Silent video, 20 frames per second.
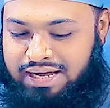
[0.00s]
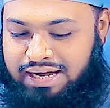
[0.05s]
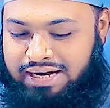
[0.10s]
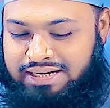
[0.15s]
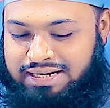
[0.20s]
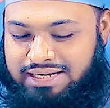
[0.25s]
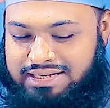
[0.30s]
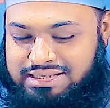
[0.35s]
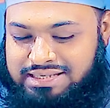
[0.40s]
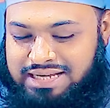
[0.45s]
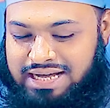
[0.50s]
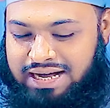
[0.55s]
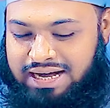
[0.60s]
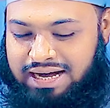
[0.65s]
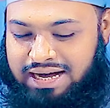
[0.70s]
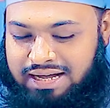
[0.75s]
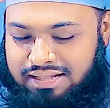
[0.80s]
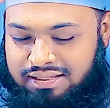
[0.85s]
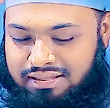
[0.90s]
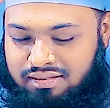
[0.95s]
এটা
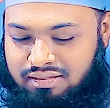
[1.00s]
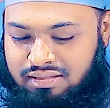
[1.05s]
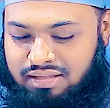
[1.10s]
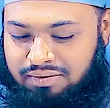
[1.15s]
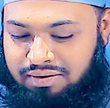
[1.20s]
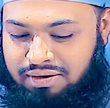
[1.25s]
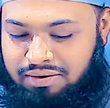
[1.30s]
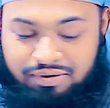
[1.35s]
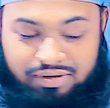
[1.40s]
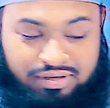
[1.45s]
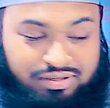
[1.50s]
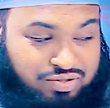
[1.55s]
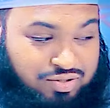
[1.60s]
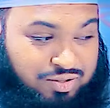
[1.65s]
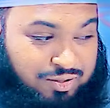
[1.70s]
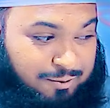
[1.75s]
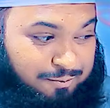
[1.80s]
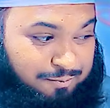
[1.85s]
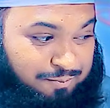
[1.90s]
জাকাত দেওয়া হয়েছে